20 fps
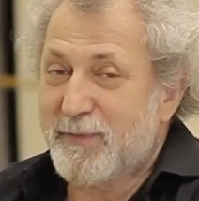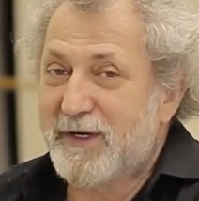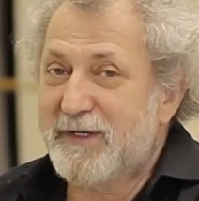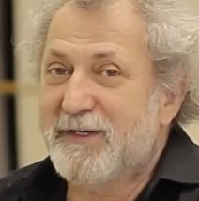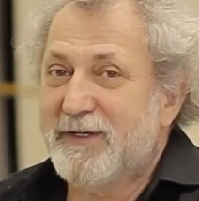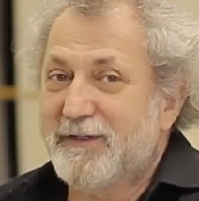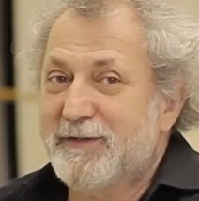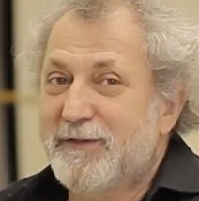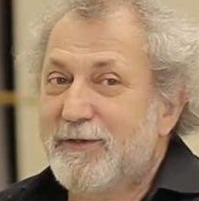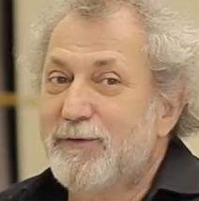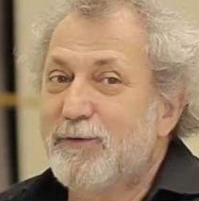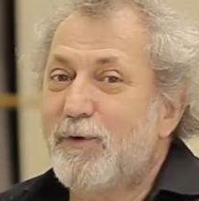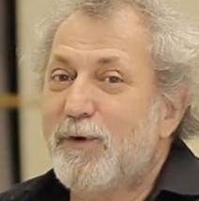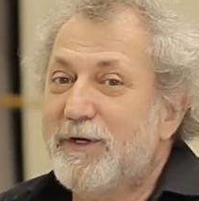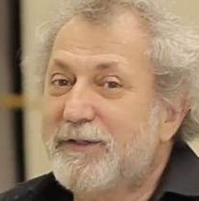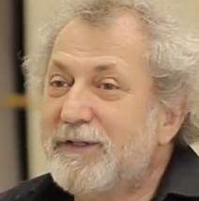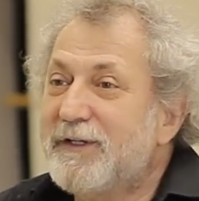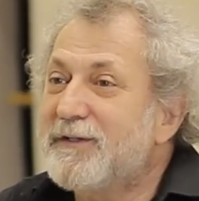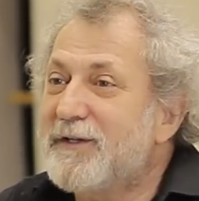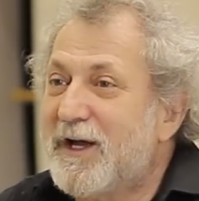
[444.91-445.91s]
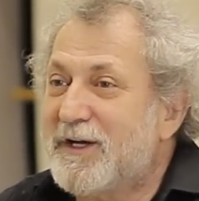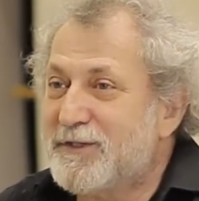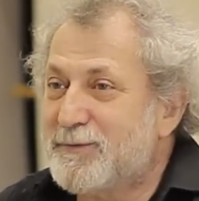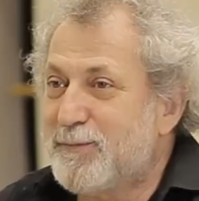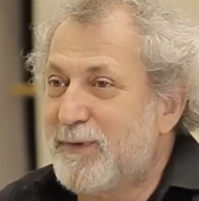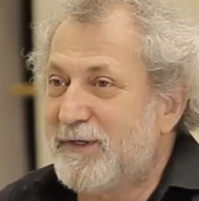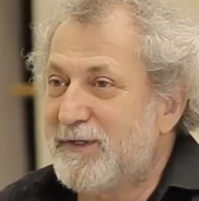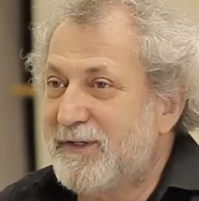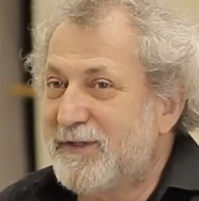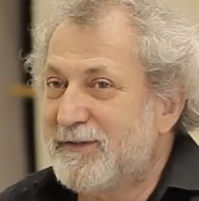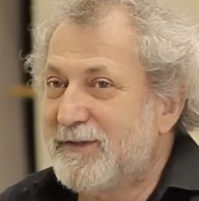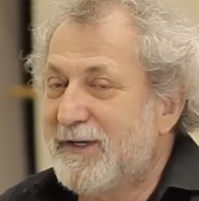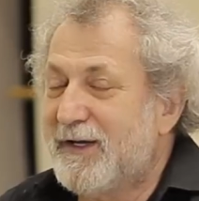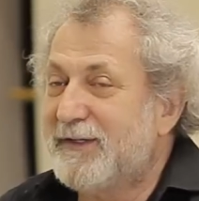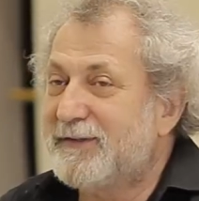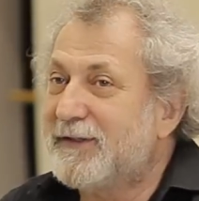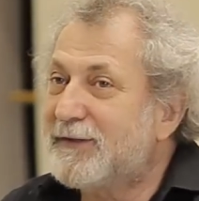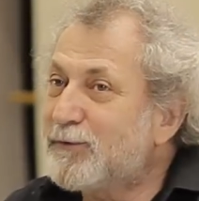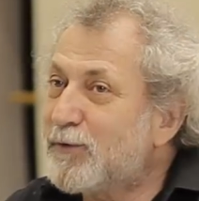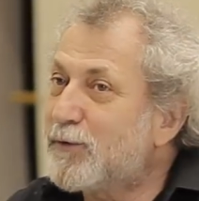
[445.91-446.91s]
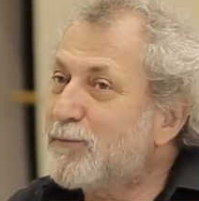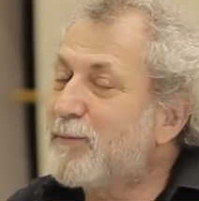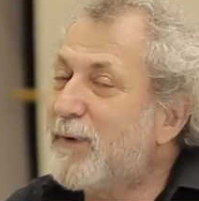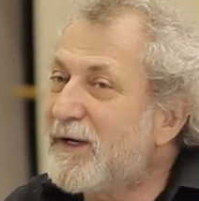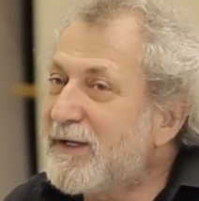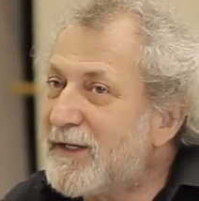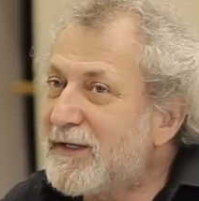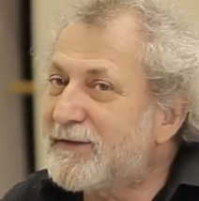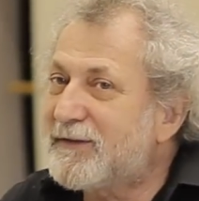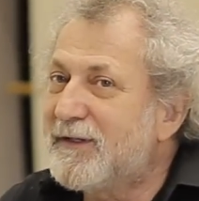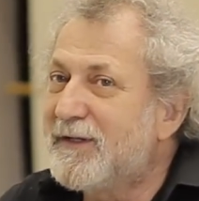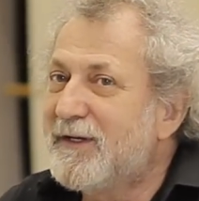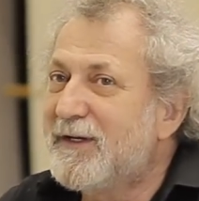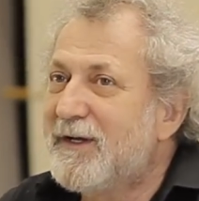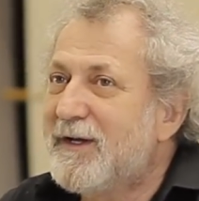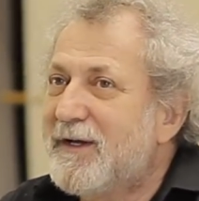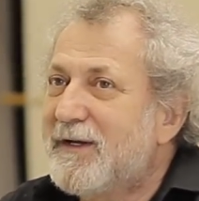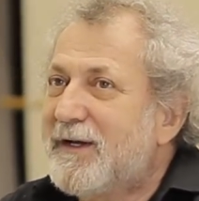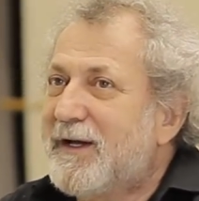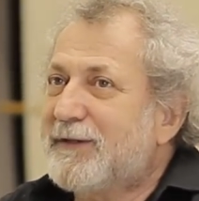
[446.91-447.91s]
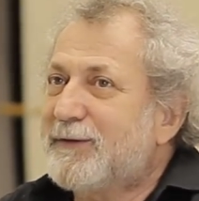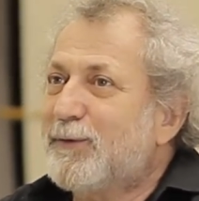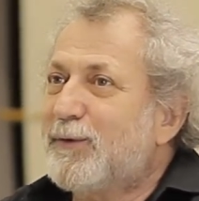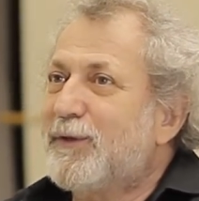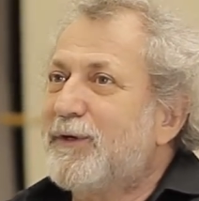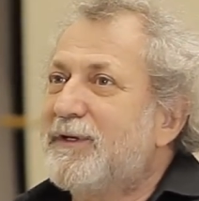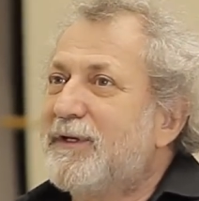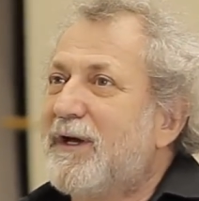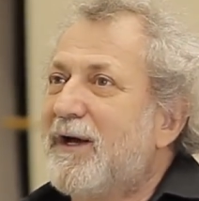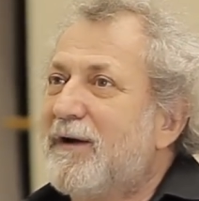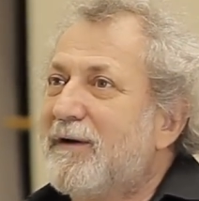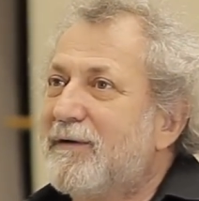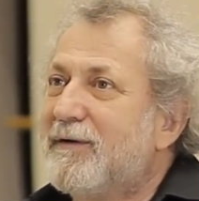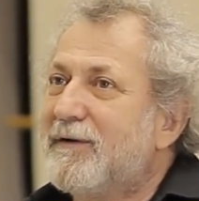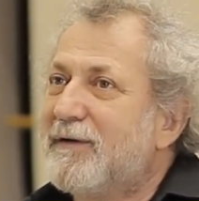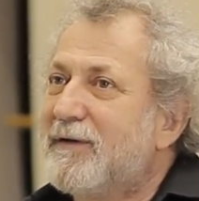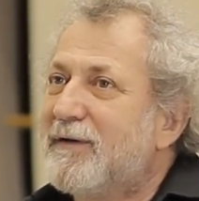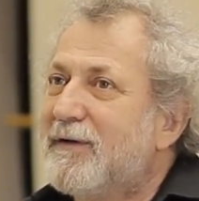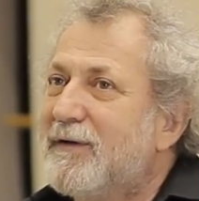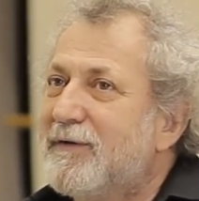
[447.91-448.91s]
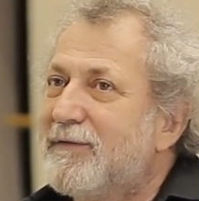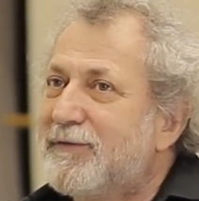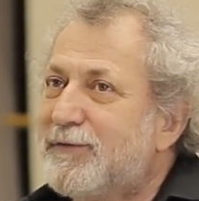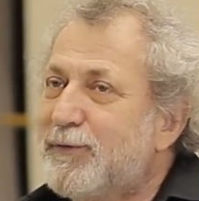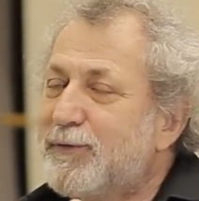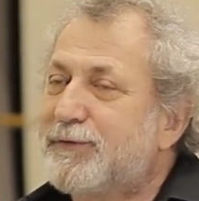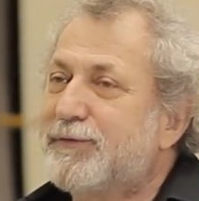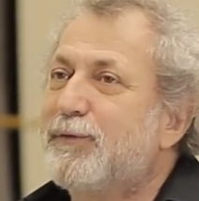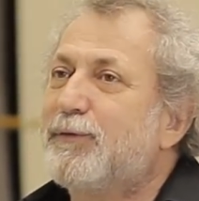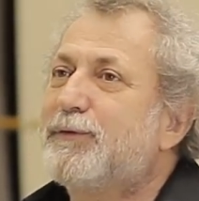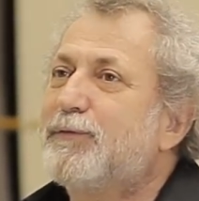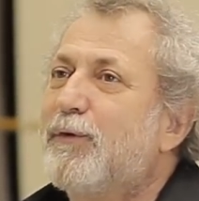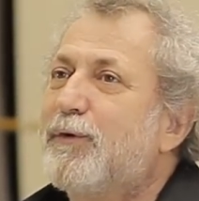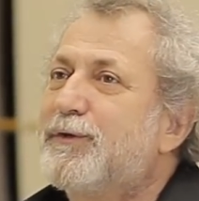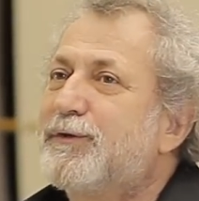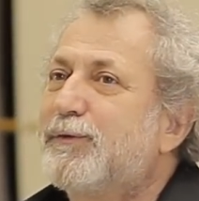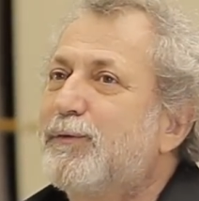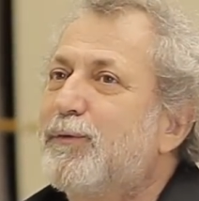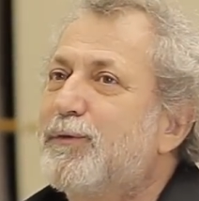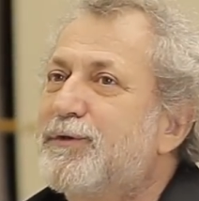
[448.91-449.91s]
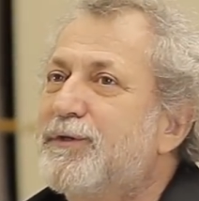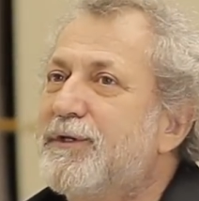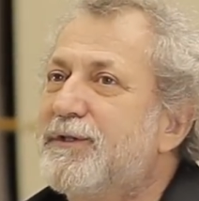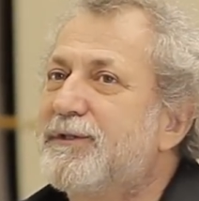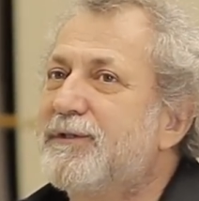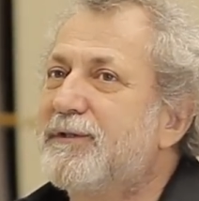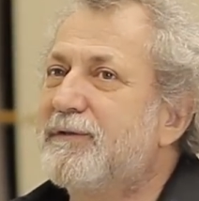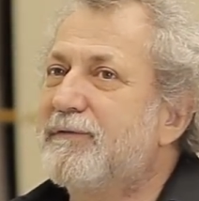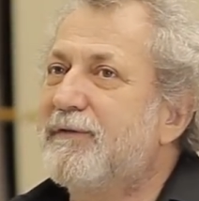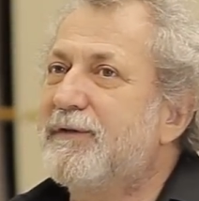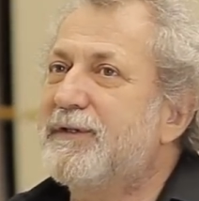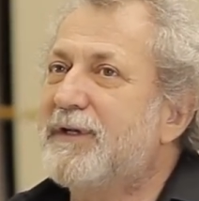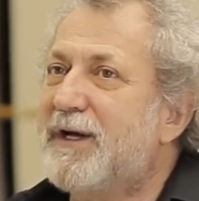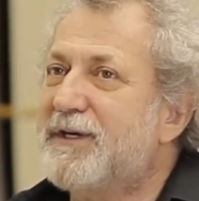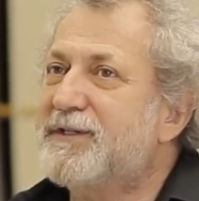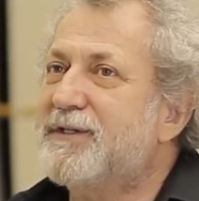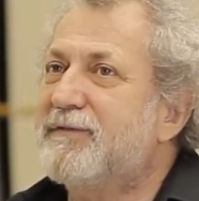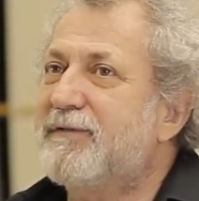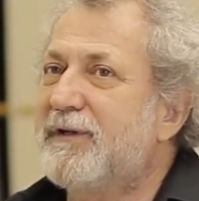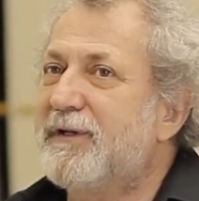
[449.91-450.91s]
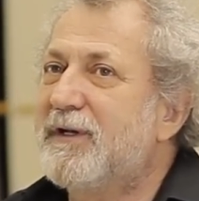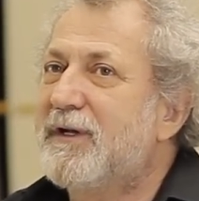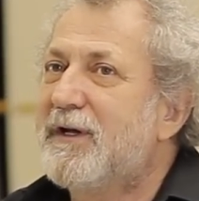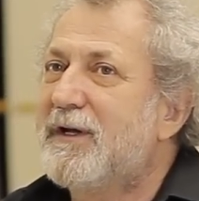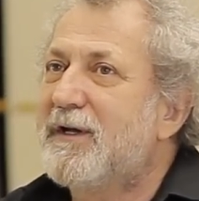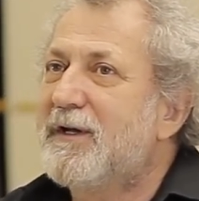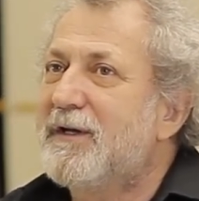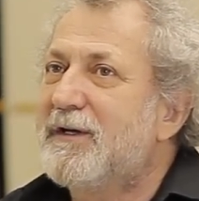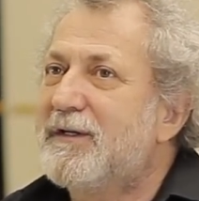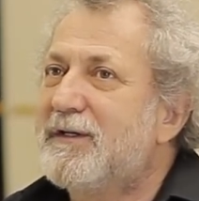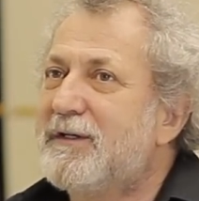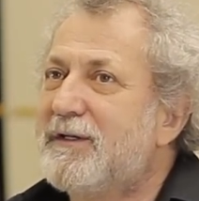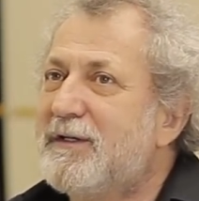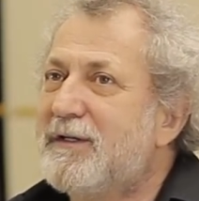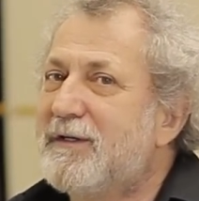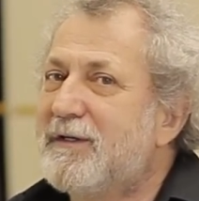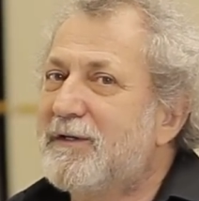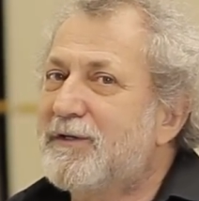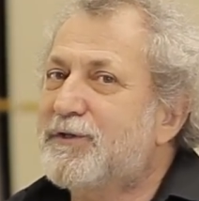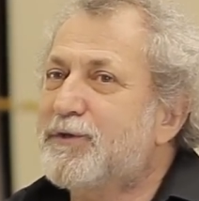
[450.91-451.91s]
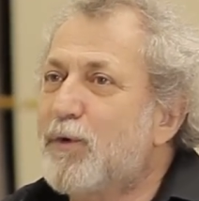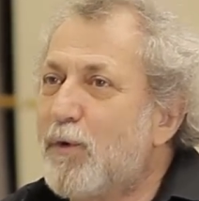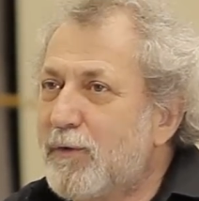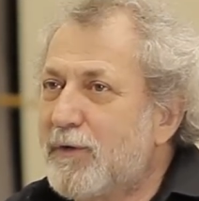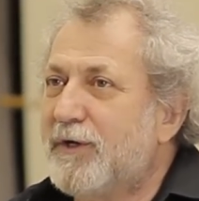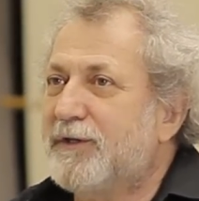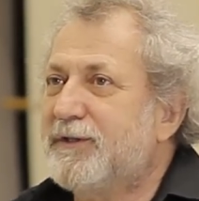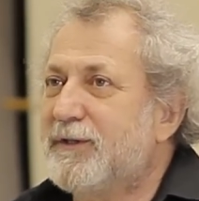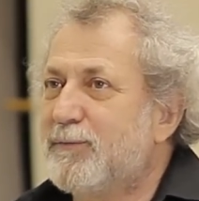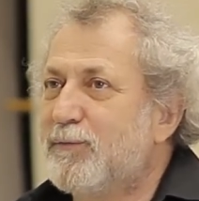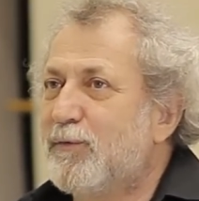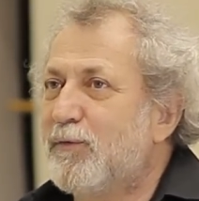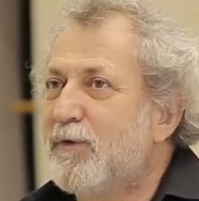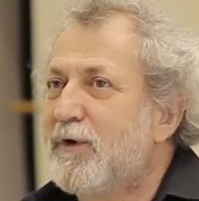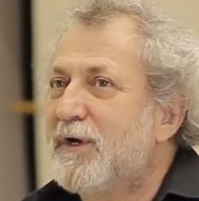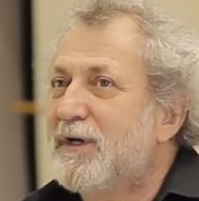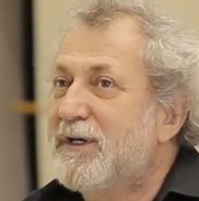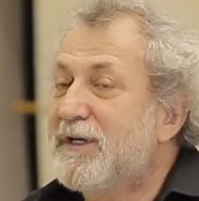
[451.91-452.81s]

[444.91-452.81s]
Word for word: балет, но это наш балет. Это тот балет, который я всю свою творческую жизнь вынашивал и шел к этому.